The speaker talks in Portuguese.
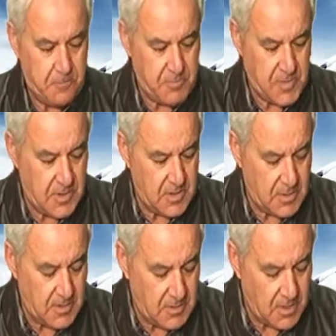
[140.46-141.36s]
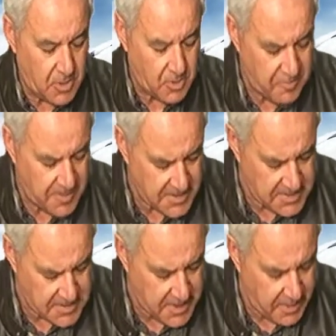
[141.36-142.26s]
hum, eh, agora o
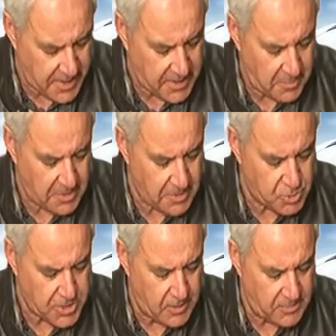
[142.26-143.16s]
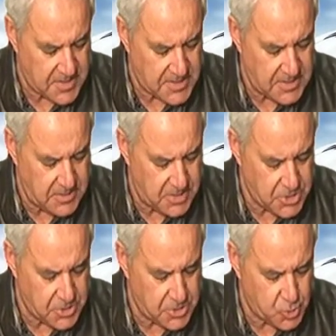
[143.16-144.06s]
Farense está praticamente encostado ao Varzim,
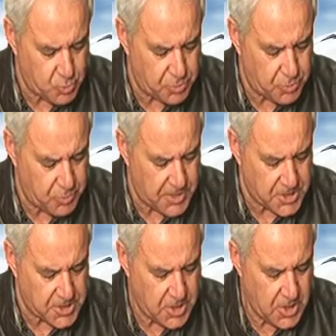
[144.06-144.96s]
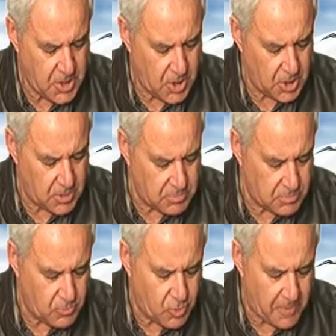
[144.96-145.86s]
mas eh, sobretudo estes, olha,
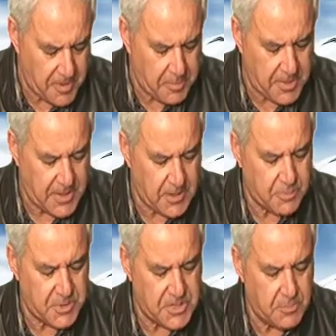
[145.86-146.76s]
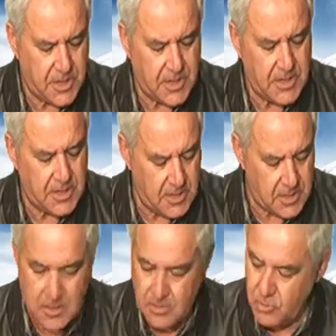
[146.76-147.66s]
o Cova da Piedade, por exemplo, quem
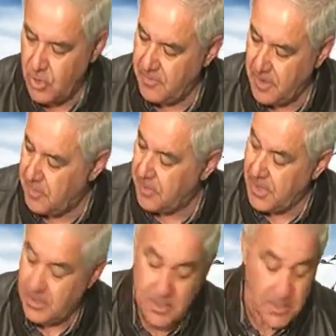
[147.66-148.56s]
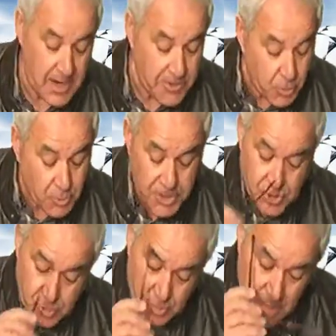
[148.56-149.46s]
diria que o Cova da Piedade que ganhou
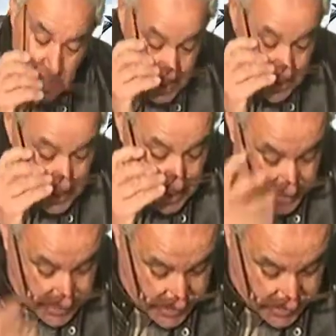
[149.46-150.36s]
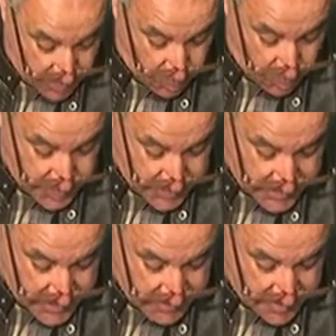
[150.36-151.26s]
neste jogo, ele que era o
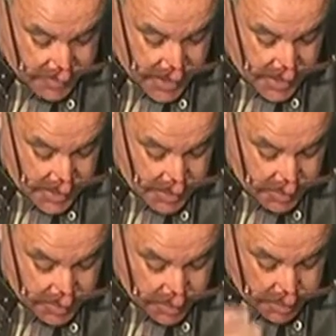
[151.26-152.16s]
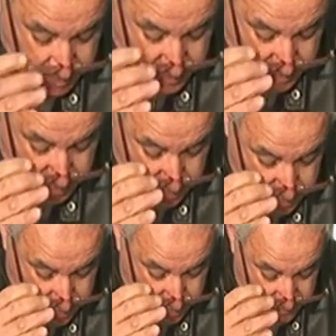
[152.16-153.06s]
Lanterna Vermelha e que, portanto,
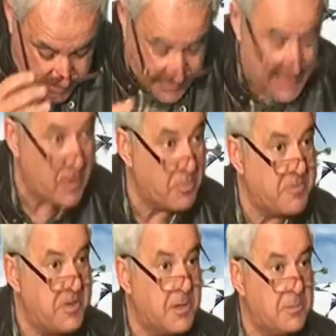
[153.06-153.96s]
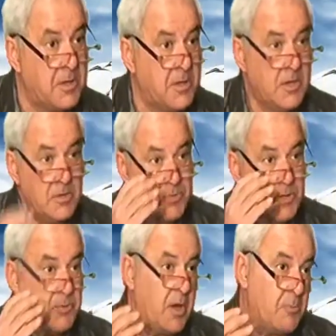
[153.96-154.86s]
foi ganhar ao Benfica B,
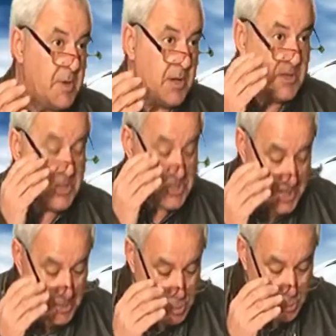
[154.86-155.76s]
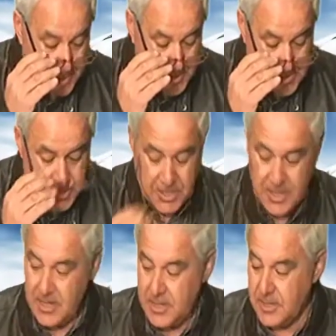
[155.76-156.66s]
portanto, é uma das grandes surpresas
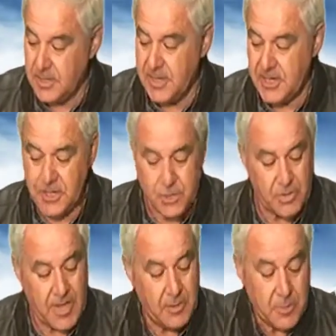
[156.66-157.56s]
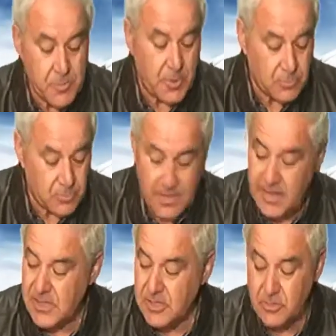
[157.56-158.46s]
desta jornada. Mas pronto,
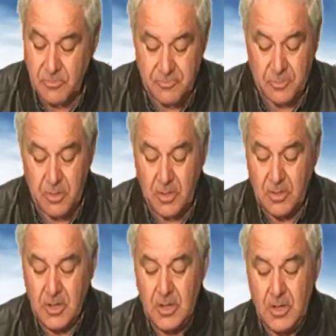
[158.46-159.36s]
é assim o futebol,